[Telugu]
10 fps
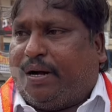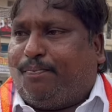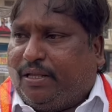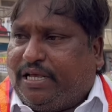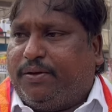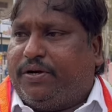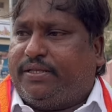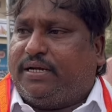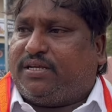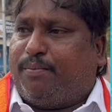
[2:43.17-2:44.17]
పద్దెనిమిదో
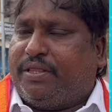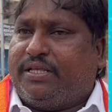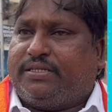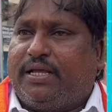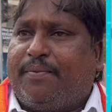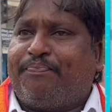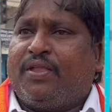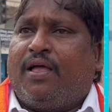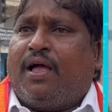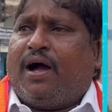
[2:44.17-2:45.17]
డివిజన్ సంబంధించి
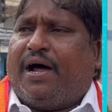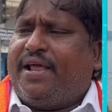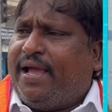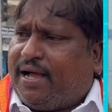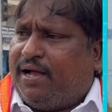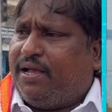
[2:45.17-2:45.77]
అనేక